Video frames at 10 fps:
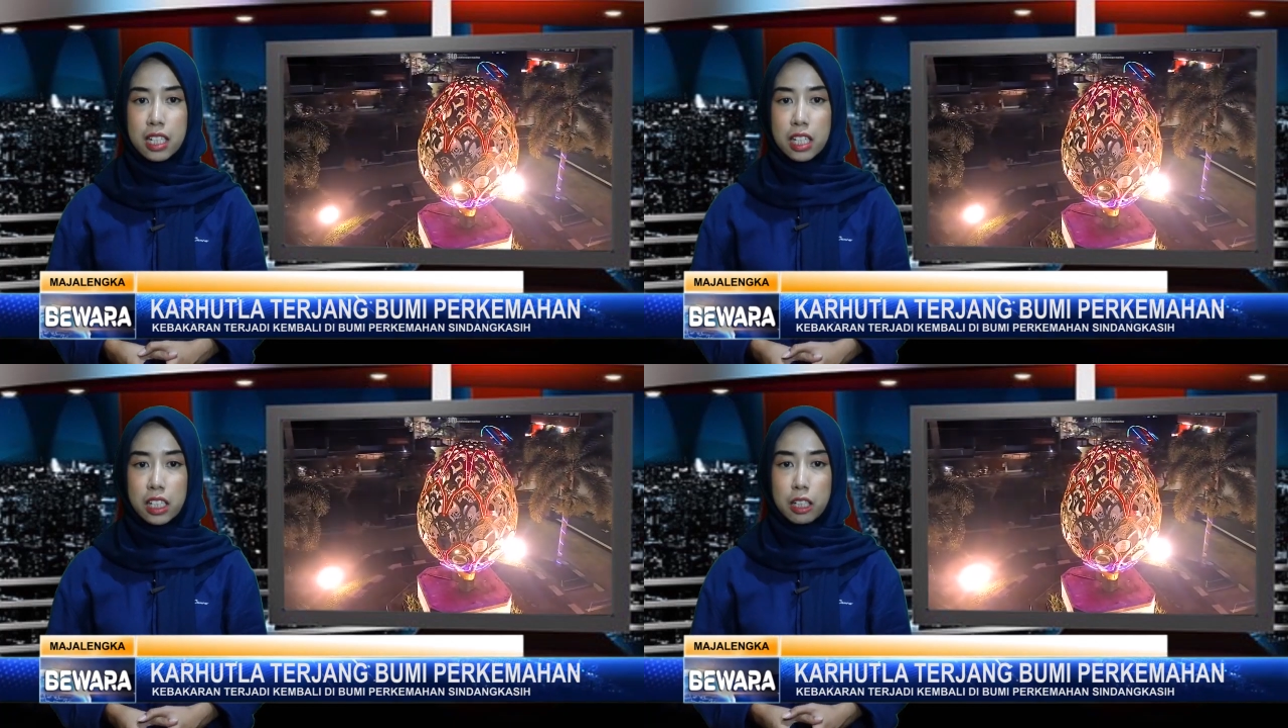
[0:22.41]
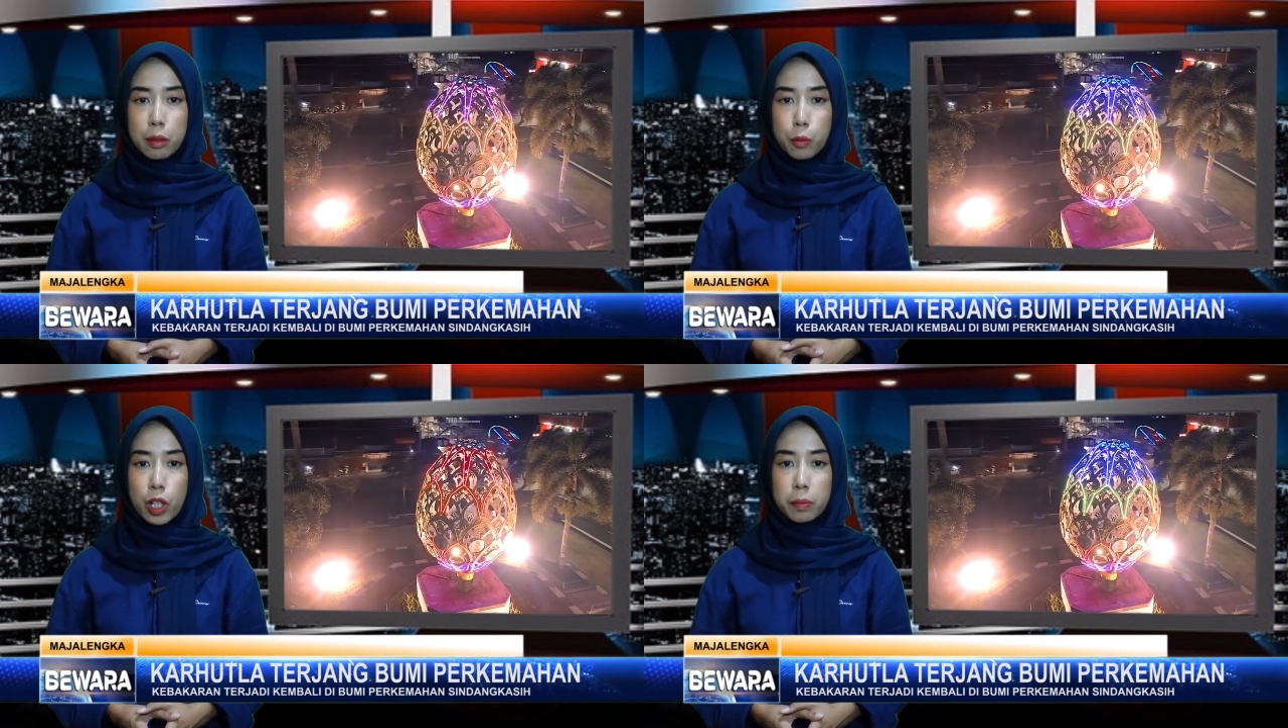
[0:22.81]
dan
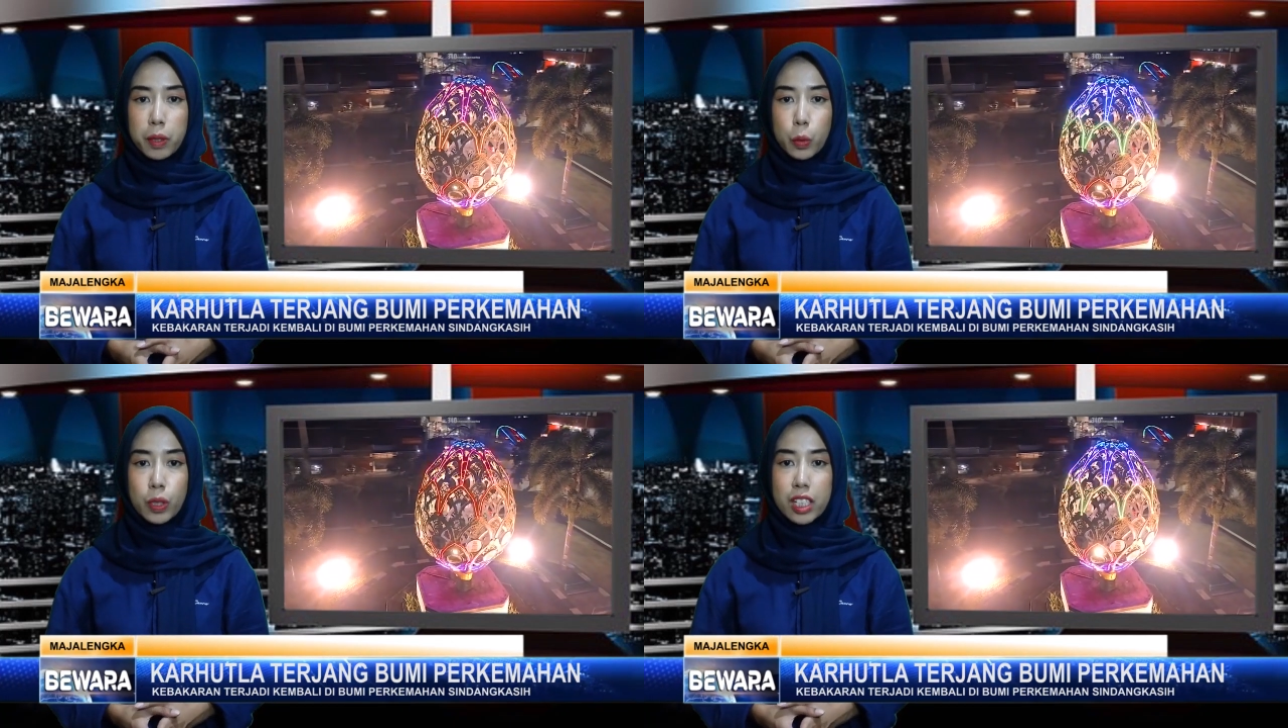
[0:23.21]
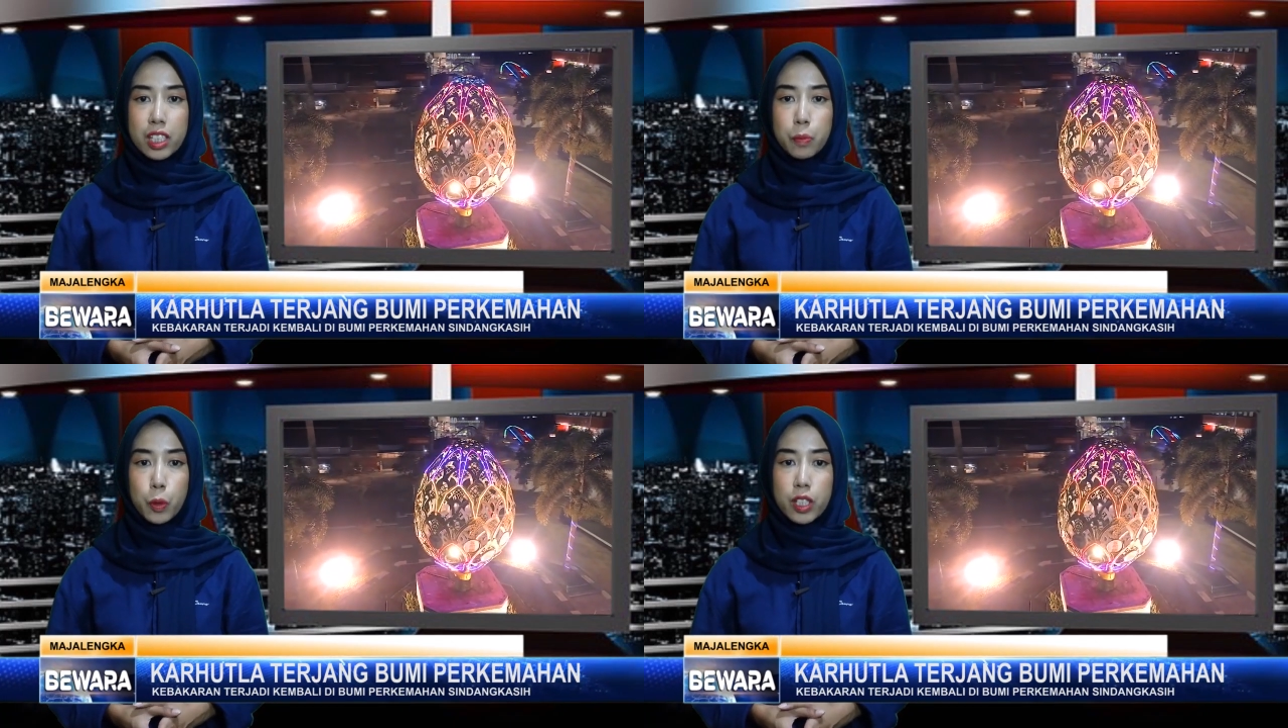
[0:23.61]
membuat petugas
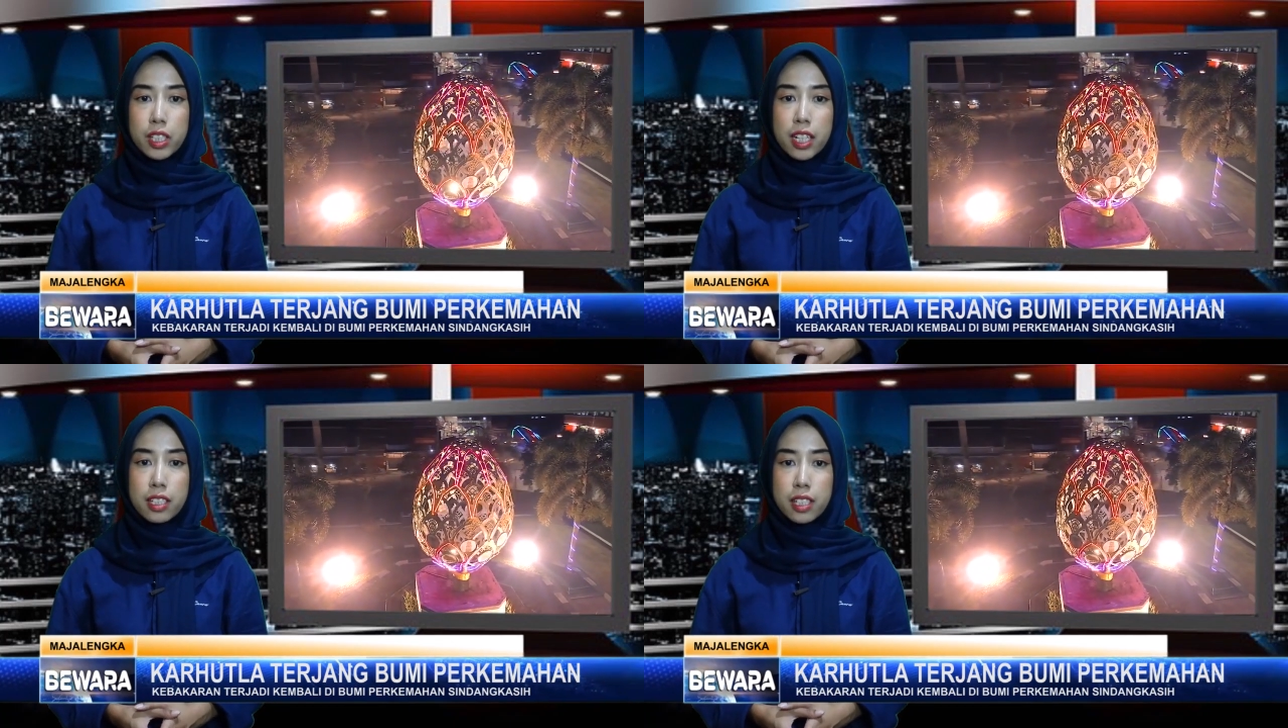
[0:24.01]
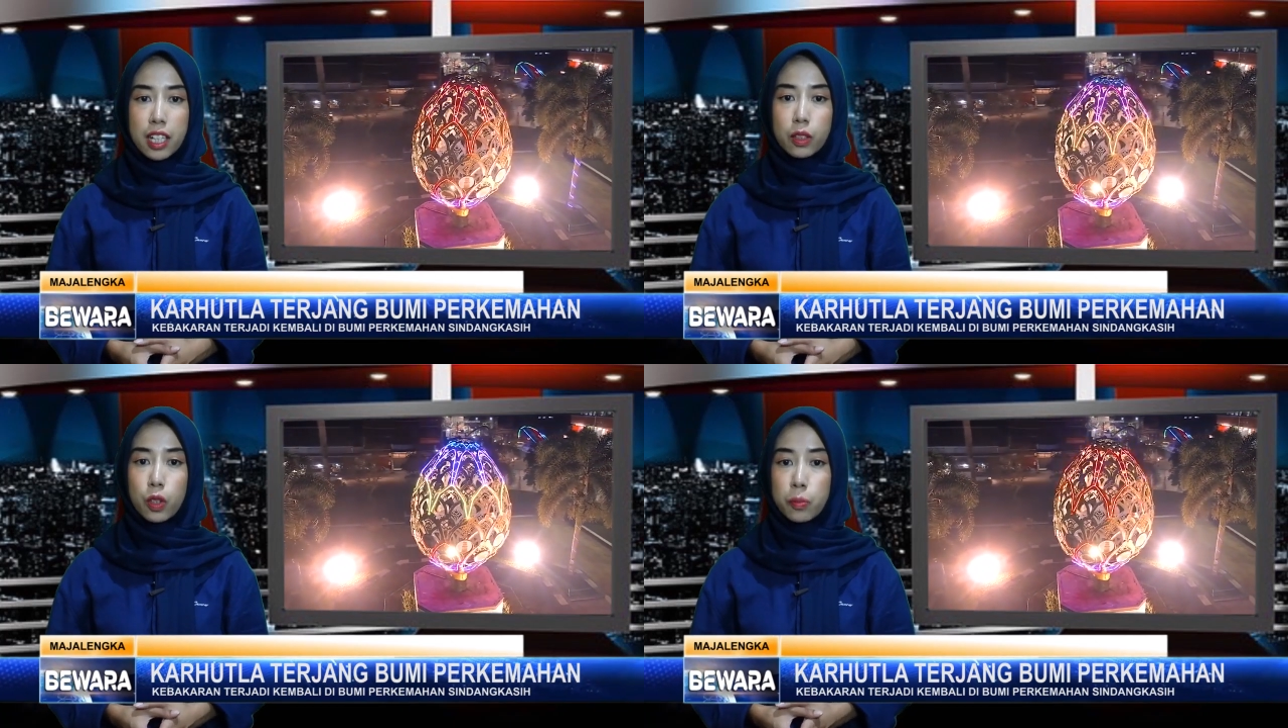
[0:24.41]
kepolisian
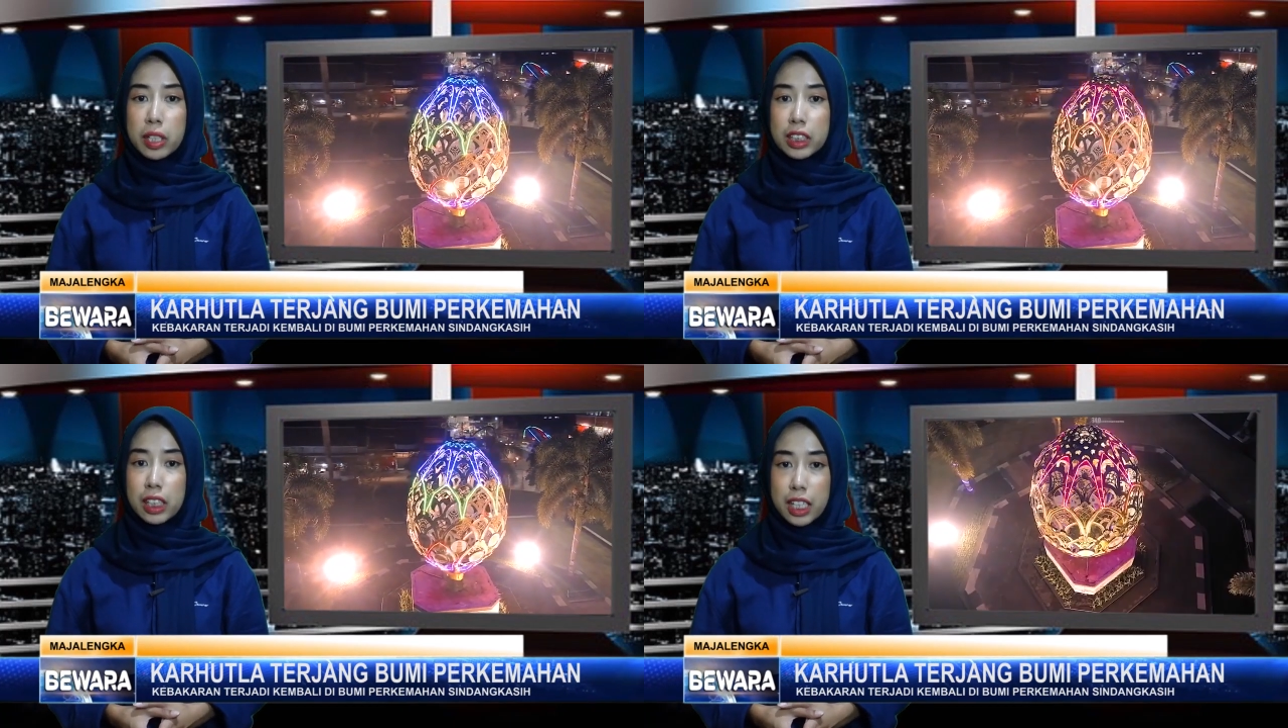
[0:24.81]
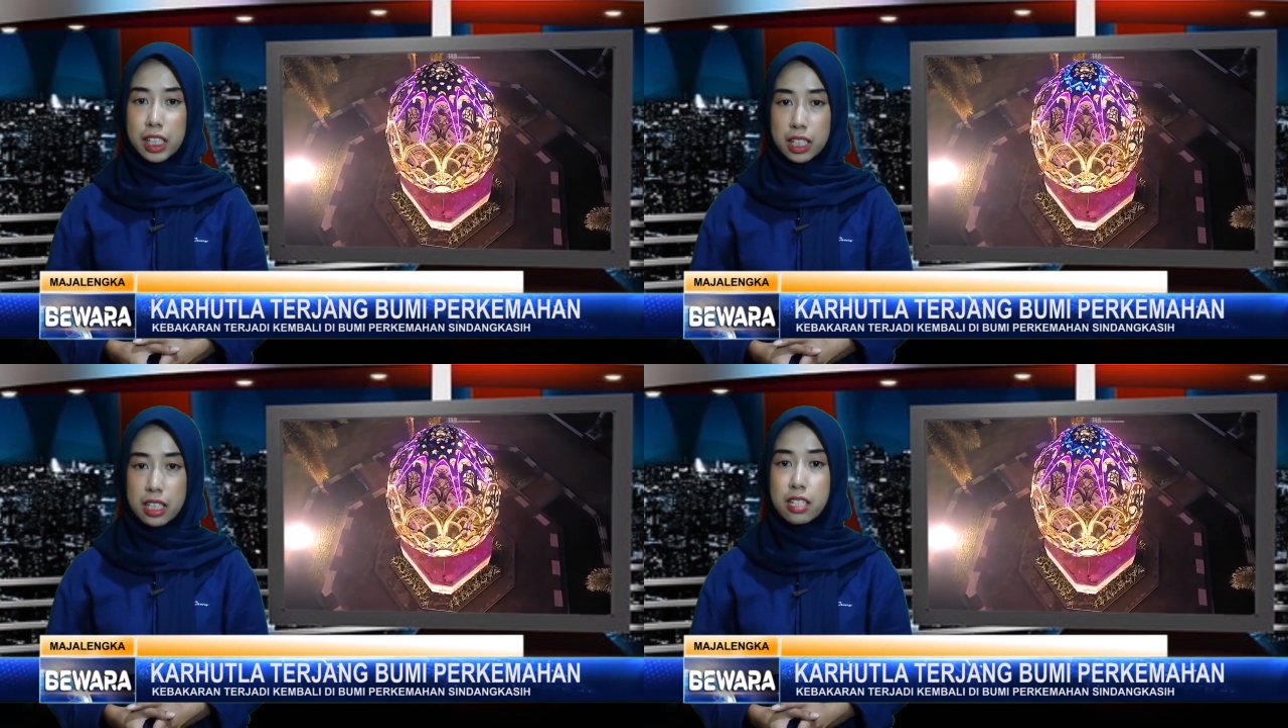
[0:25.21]
sektor
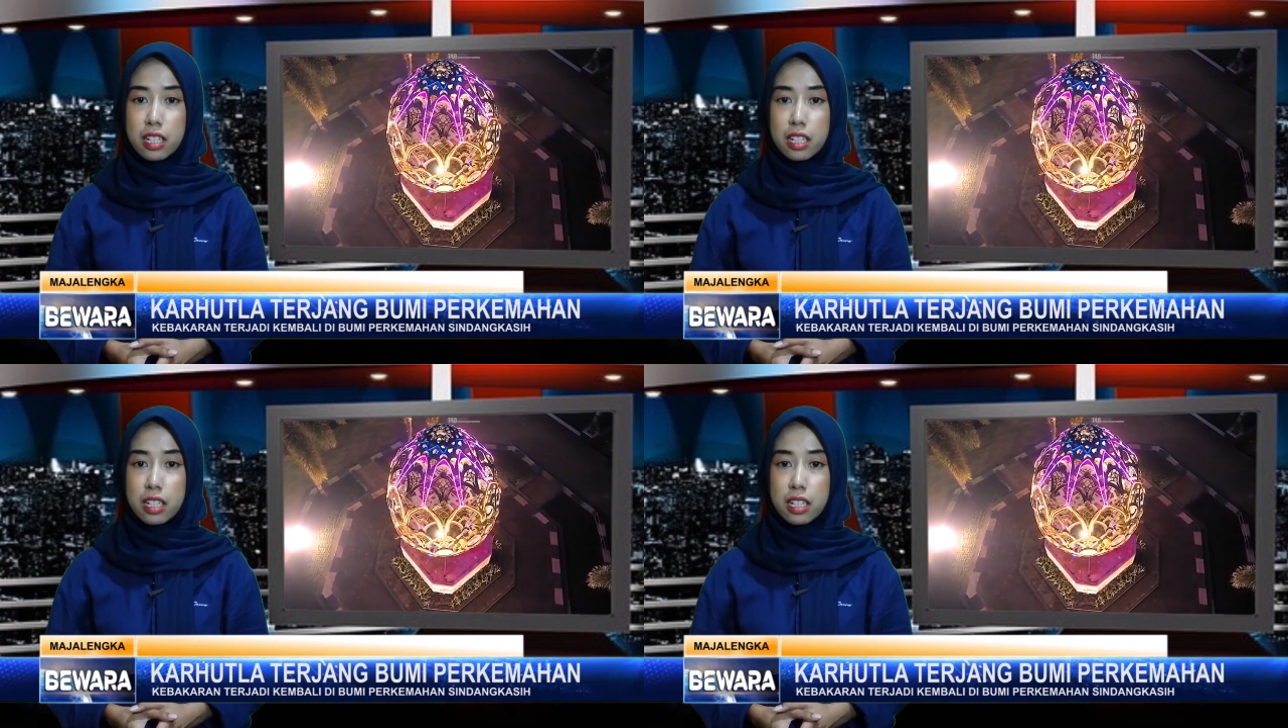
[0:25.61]
Majalengka